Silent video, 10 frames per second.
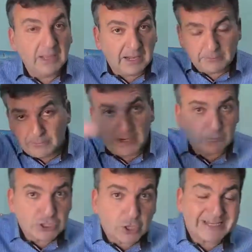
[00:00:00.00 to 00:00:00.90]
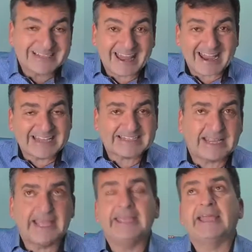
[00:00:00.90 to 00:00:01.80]
el, el museo que es la
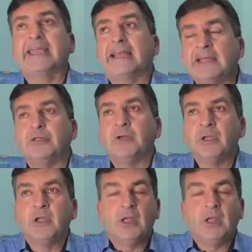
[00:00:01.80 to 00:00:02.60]
casa que hay aquí al lado.